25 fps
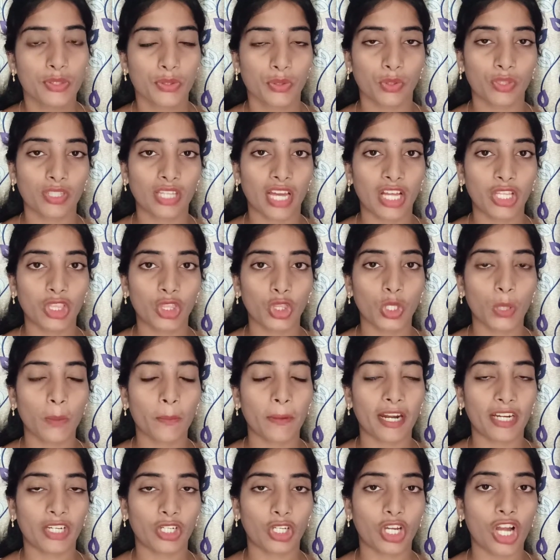సో దాంతో
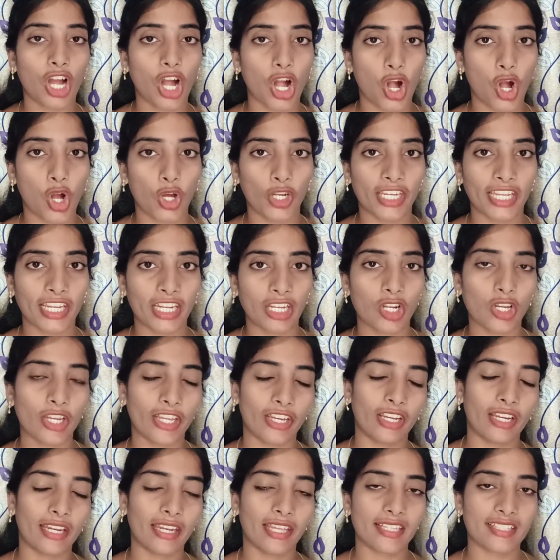పాటుగా ఆనియన్లో
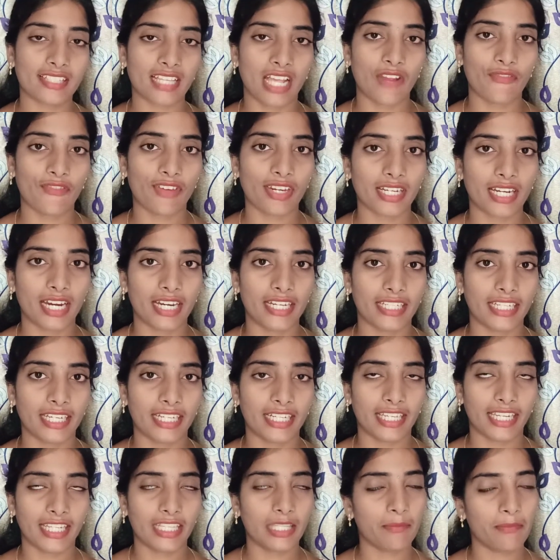వెళ్ళే సల్ఫర్
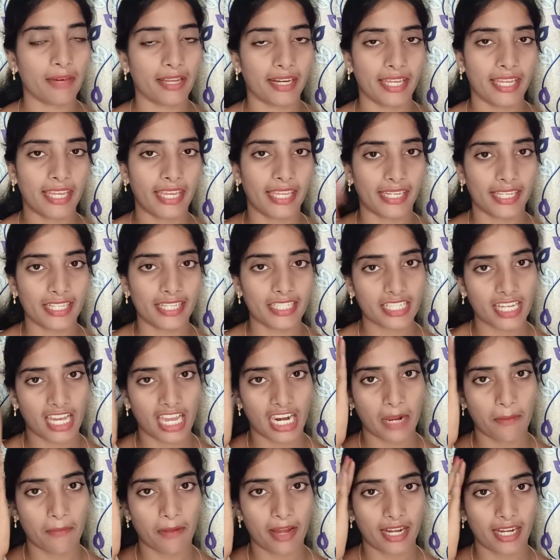కంటెంట్ అనేది మన హెయిర్కి
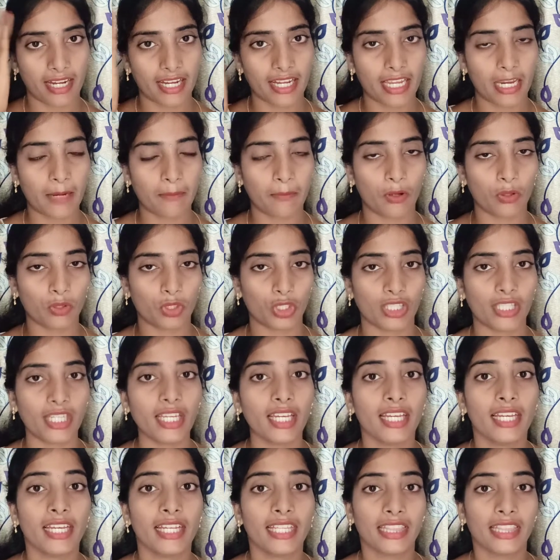చాలా బాగా హెల్ప్ అవుతుంది